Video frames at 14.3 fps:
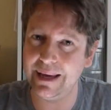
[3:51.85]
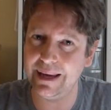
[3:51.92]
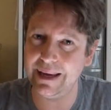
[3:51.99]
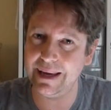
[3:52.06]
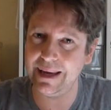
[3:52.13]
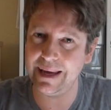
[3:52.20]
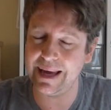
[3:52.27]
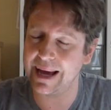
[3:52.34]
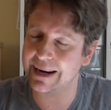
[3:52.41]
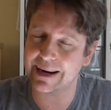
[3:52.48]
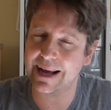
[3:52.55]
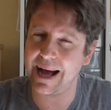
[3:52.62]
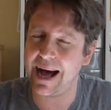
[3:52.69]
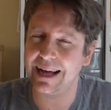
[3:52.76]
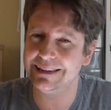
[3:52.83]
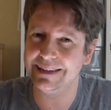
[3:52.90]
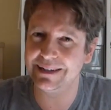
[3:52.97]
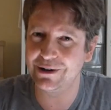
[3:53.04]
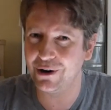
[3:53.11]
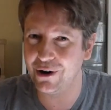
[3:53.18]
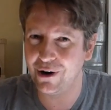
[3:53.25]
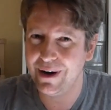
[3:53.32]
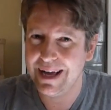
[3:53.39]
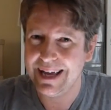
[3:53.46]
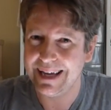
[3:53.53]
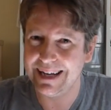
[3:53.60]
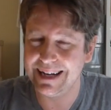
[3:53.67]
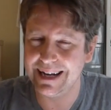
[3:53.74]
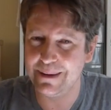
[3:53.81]
è, è arcadico
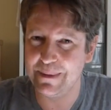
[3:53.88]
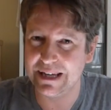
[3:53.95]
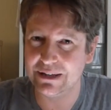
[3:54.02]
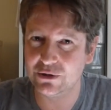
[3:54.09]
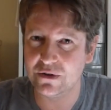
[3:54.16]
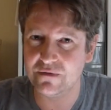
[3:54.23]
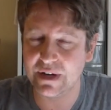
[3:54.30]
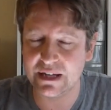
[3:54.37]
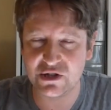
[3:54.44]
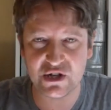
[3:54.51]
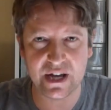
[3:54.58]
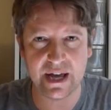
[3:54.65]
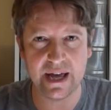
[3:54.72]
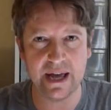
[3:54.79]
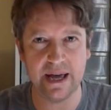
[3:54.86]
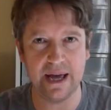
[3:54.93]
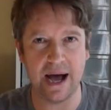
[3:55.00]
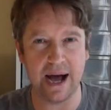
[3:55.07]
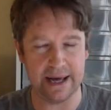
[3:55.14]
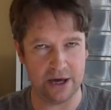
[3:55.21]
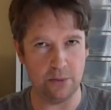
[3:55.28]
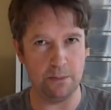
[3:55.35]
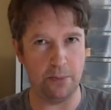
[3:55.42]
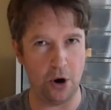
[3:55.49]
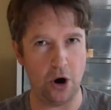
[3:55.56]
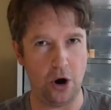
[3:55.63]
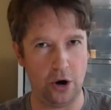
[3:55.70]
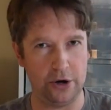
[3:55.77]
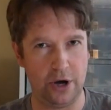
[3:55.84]
e l'elemento invece è anche un
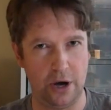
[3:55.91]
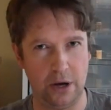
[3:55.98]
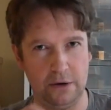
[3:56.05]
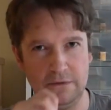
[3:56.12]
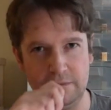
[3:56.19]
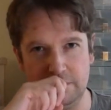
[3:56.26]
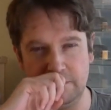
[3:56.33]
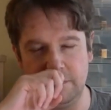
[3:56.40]
po' no,